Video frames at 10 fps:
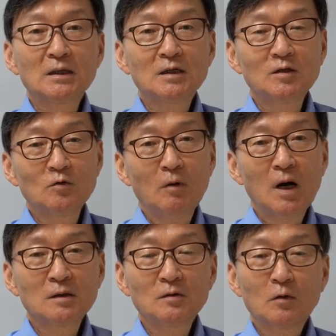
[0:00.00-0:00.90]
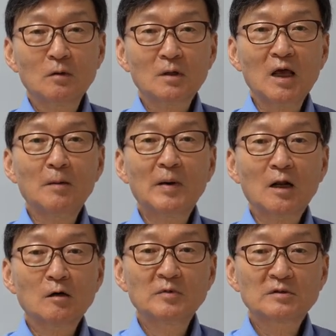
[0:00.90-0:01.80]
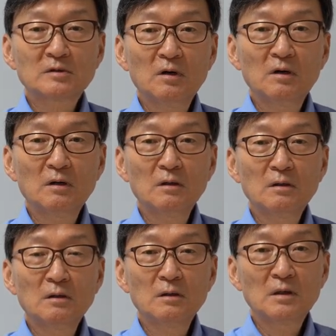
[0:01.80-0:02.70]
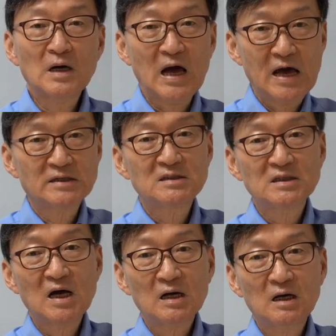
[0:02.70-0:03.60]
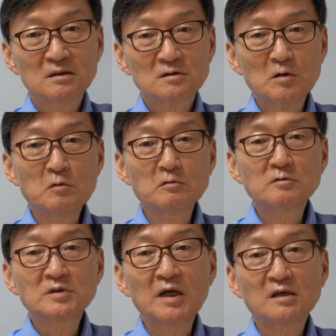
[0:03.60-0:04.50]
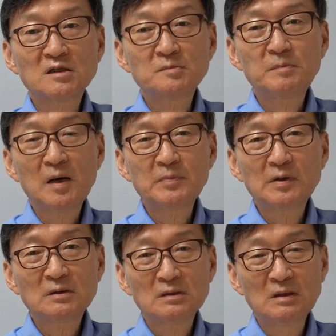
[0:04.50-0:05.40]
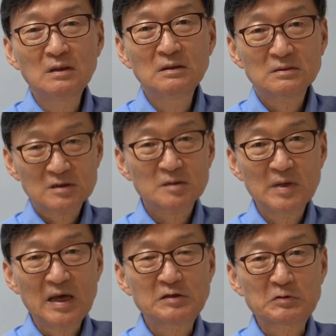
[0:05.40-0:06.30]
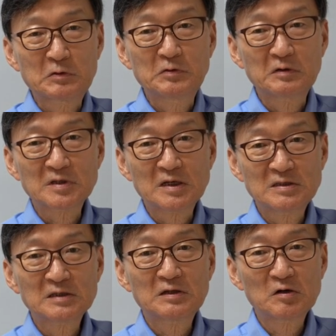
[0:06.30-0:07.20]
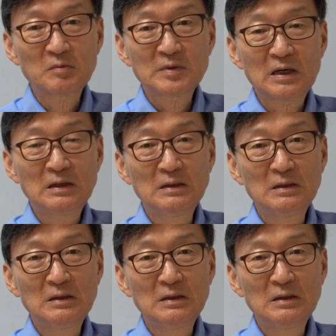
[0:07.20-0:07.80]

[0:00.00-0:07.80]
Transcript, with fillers: 인도 항로를 개발하고부터 아시아가 서구 세력에 짓밟히는 참 애처로운 역사가 시작된 겁니다.